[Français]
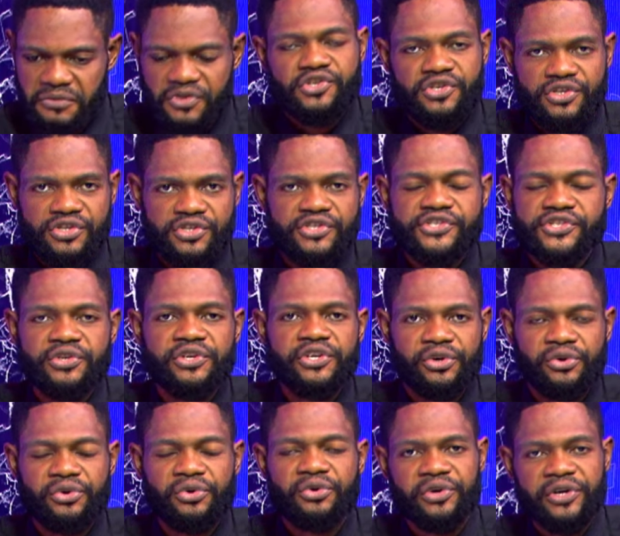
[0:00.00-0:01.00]
Ils sont des
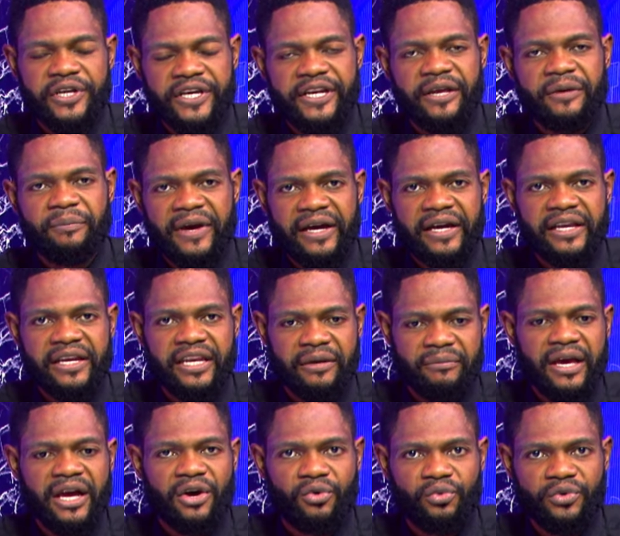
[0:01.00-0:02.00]
Congolais, des pères et des
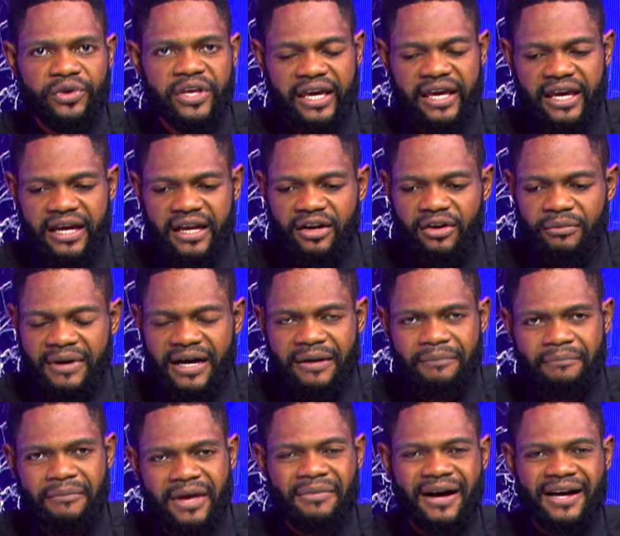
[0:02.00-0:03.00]
mères, oui, réellement,
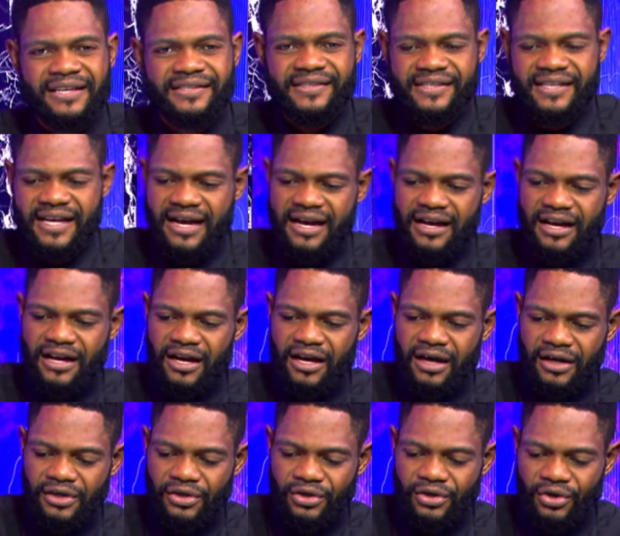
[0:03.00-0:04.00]
mais Baza,
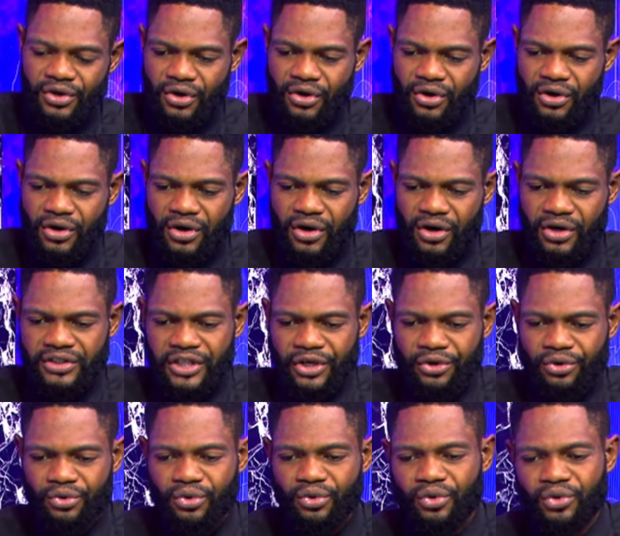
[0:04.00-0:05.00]
euh, non des
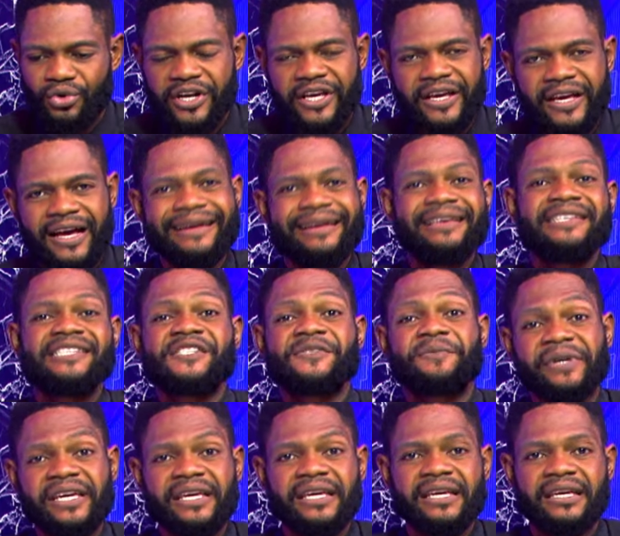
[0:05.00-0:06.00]
Congolais en
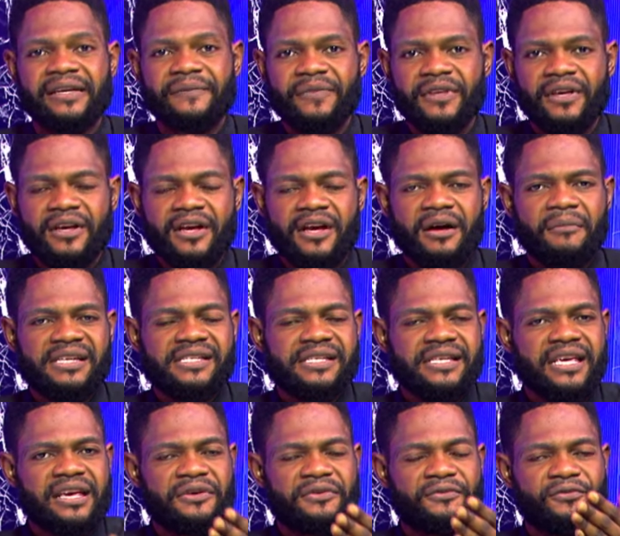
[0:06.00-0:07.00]
esprit. Parce
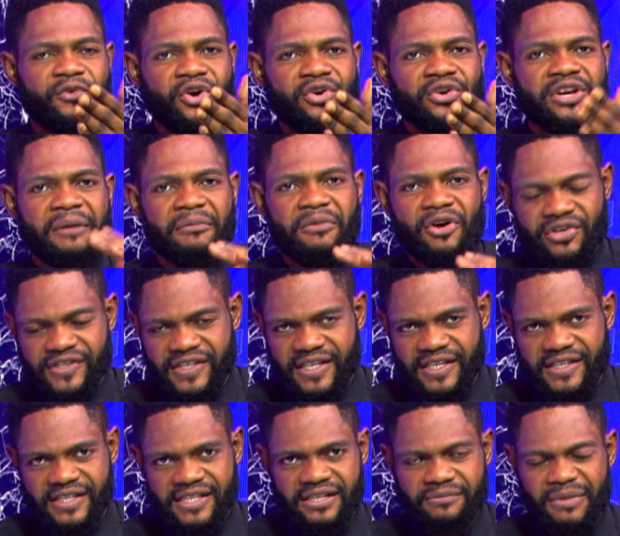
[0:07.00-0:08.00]
que voyons d'abord
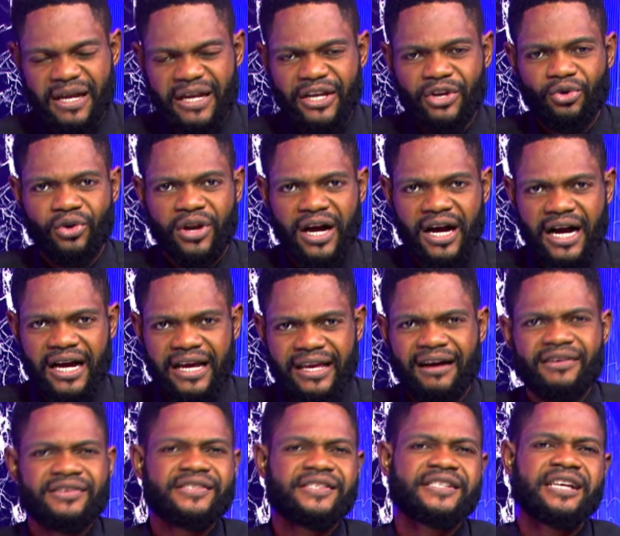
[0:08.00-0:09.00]
ceci, Bande Konangai,
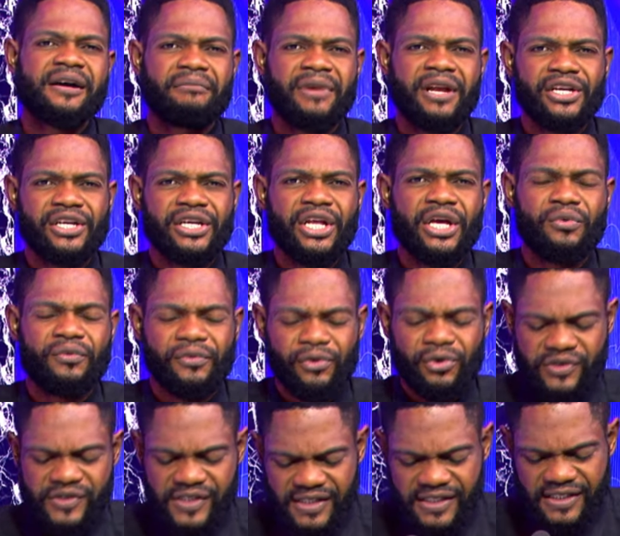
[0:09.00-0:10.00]
ensemble
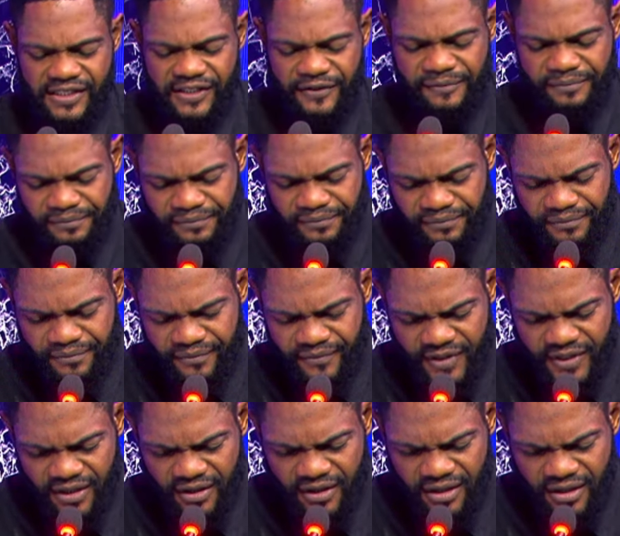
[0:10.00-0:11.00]
découvrons ceci.
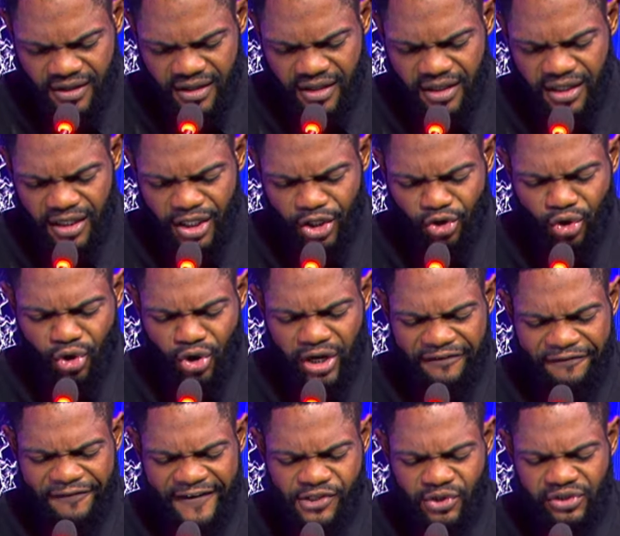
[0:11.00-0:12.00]
Les
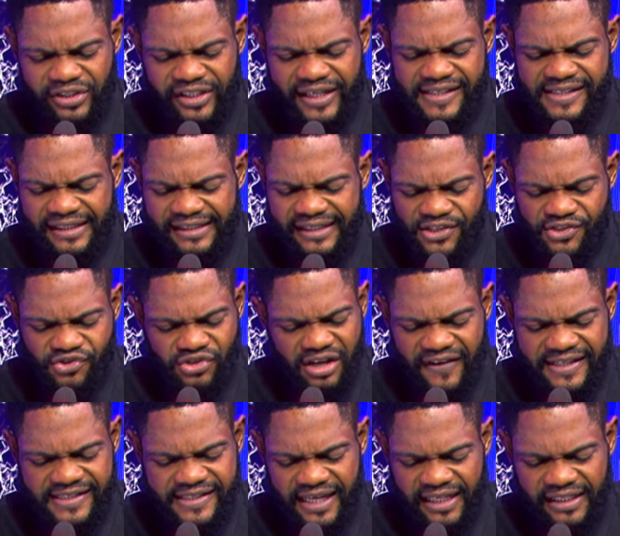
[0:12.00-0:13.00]
Congolais faisons très attention
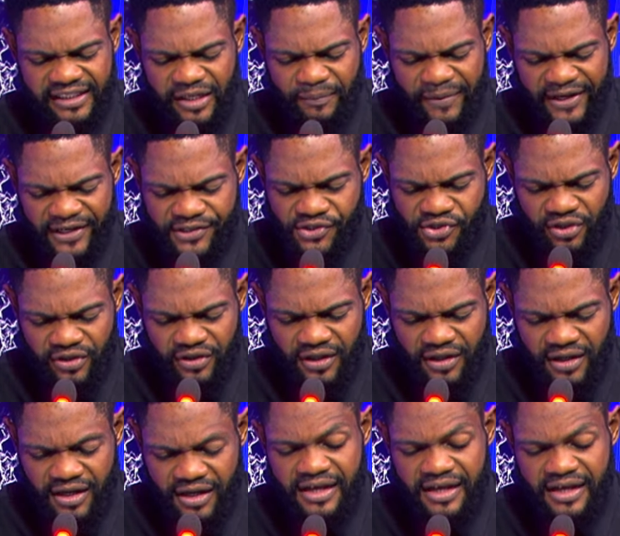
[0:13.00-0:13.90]
avec certaines personnes.